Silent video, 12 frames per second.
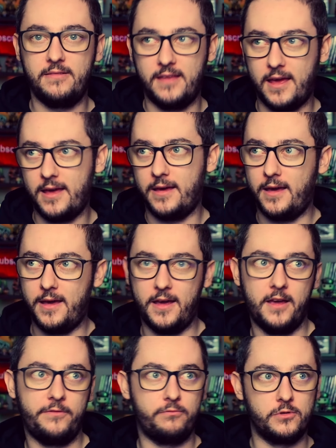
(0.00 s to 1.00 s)
D, E,
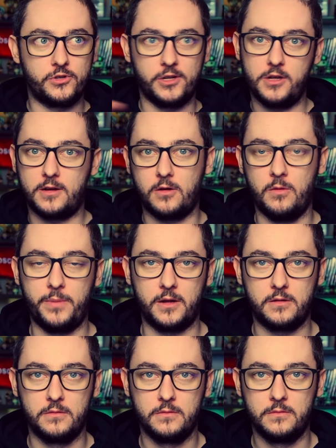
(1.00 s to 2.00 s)
F łączenia
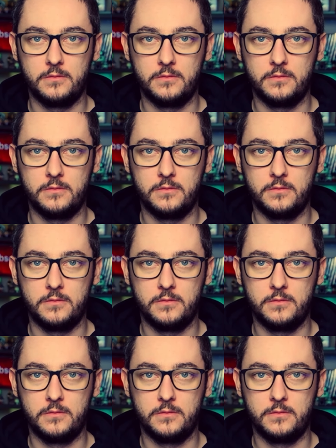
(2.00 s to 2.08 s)
kropek.